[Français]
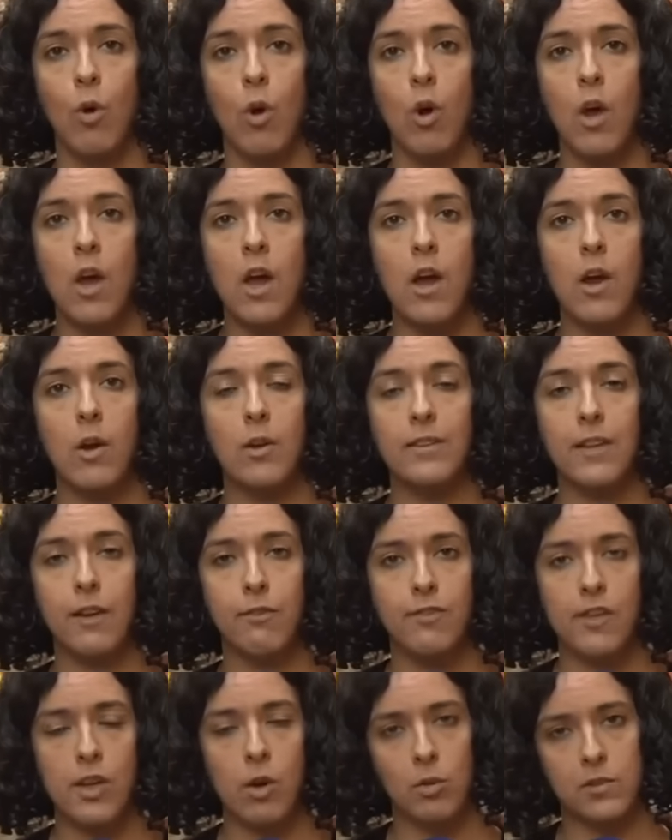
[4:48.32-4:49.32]
euh, des
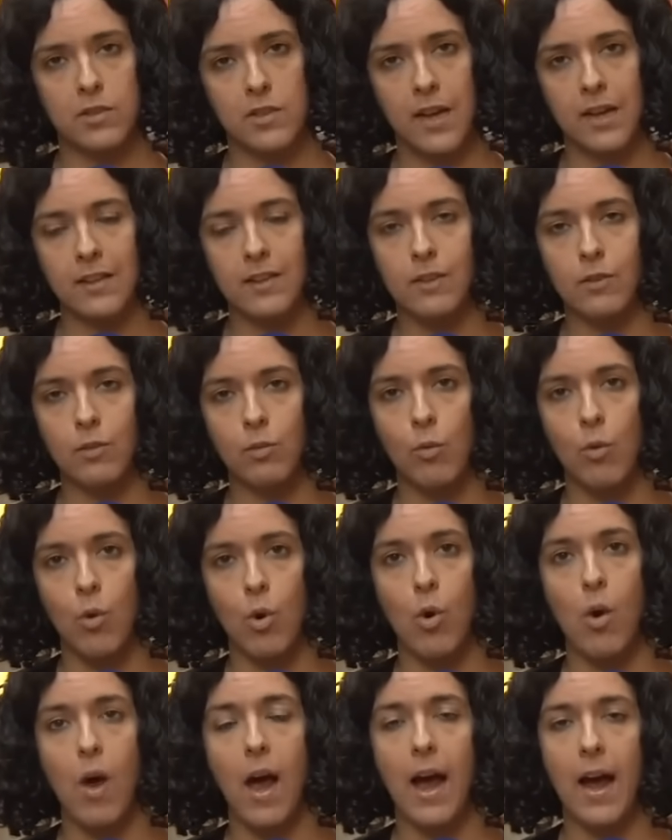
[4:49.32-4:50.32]
vies entières qui sont
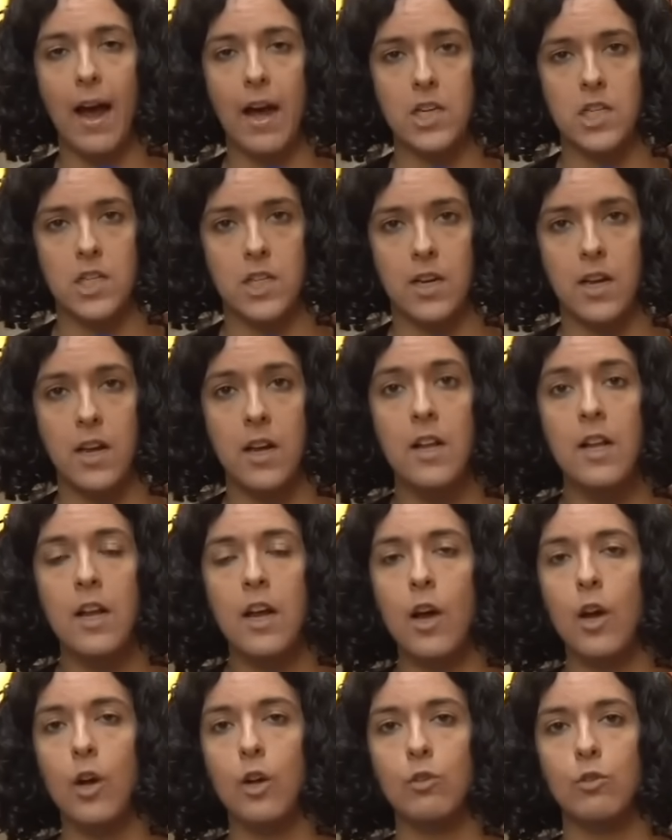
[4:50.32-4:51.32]
arrachées.
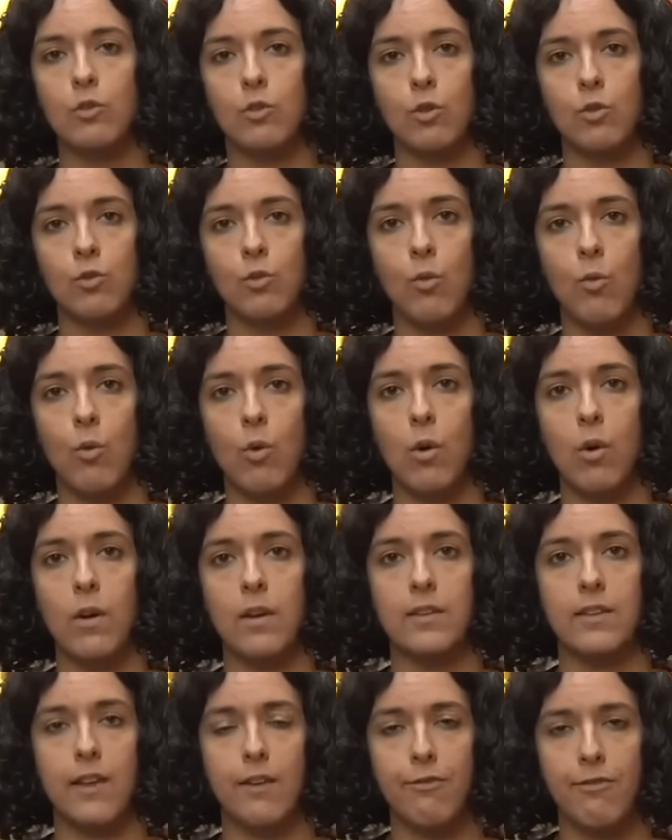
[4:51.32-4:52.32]
ce sont
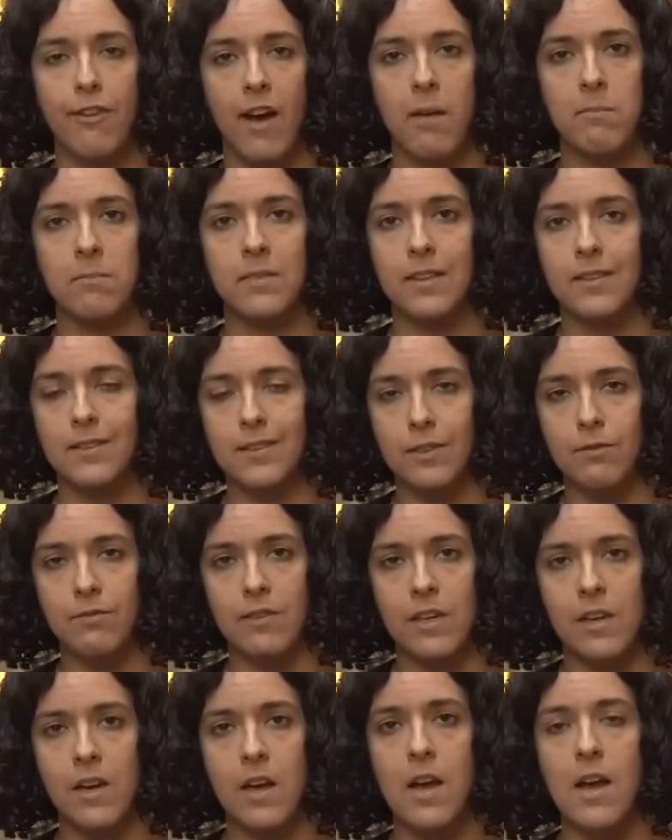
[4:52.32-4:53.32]
des femmes, des
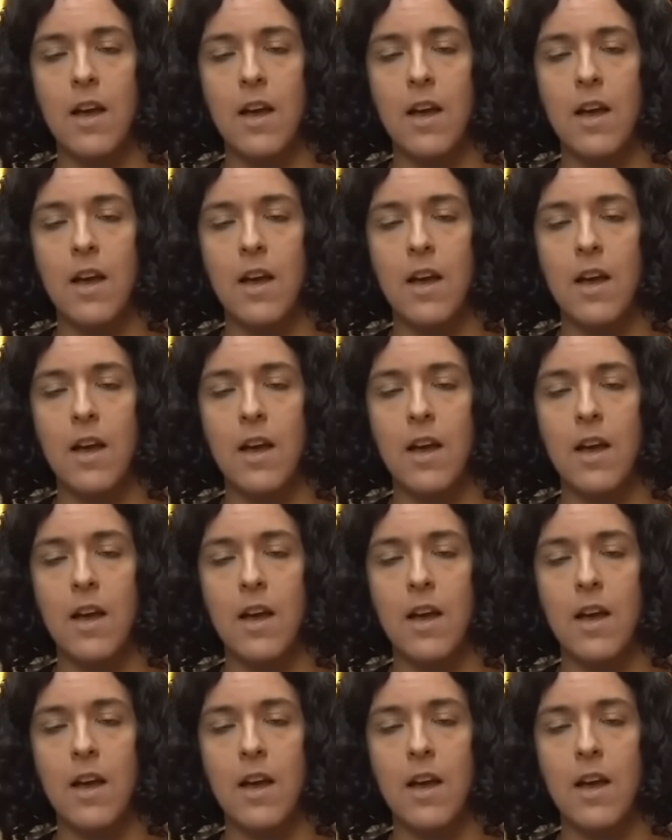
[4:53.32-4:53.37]
civils